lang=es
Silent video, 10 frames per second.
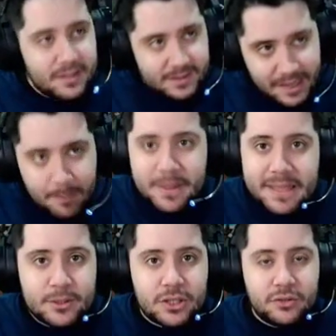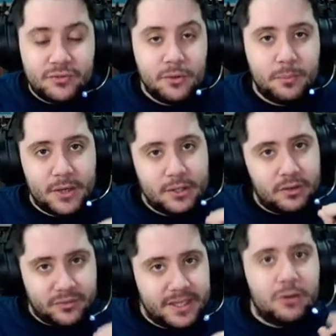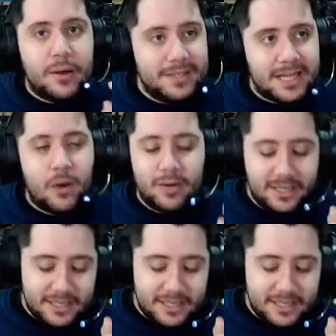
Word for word: ya empezamos a sufrir un poquito, al final una Bitower en